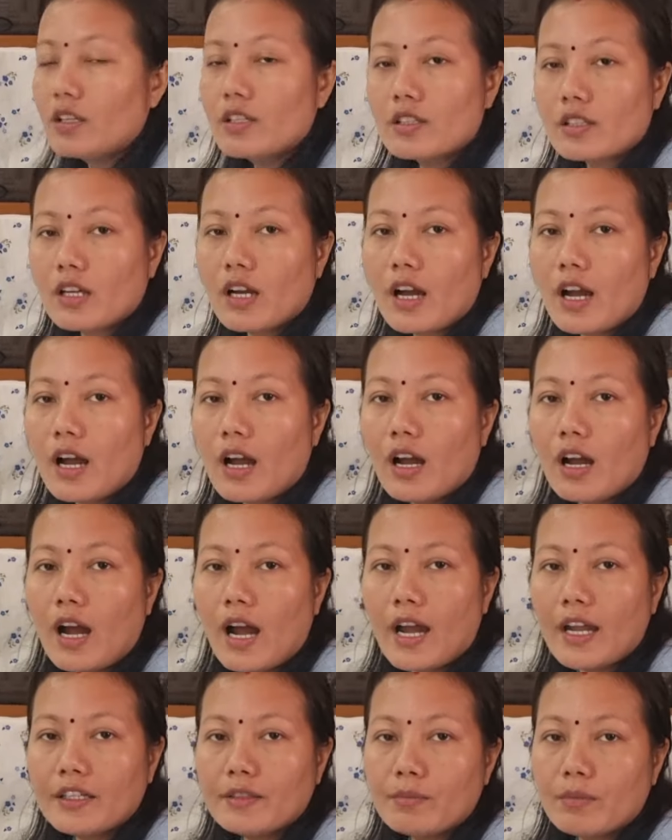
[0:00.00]
इसका
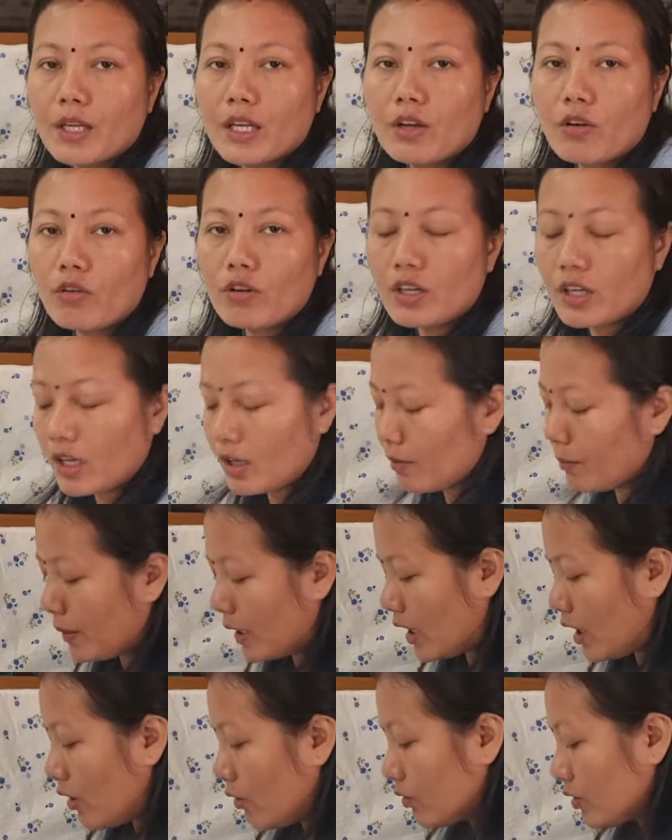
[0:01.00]
हाइट मैं और नहीं
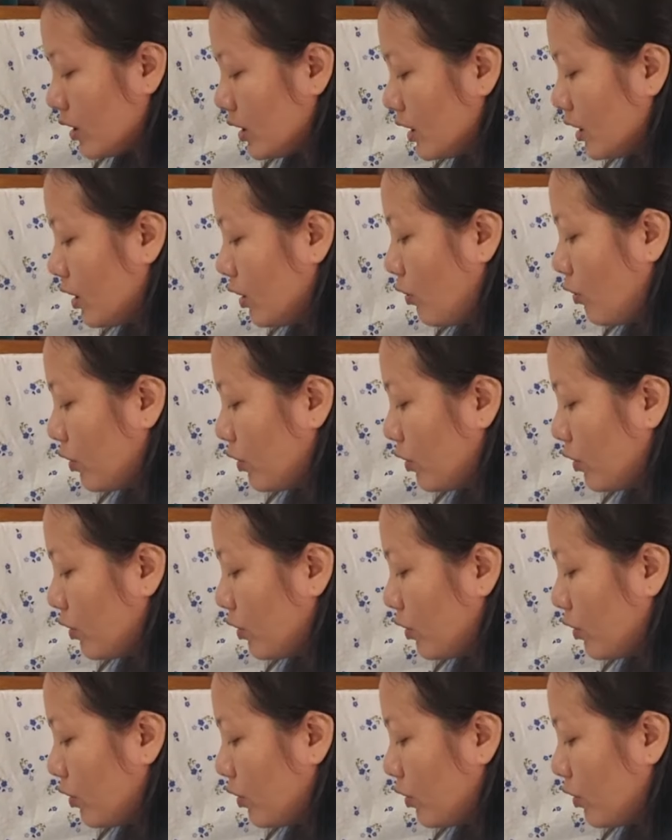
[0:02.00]
बढ़ाऊंगी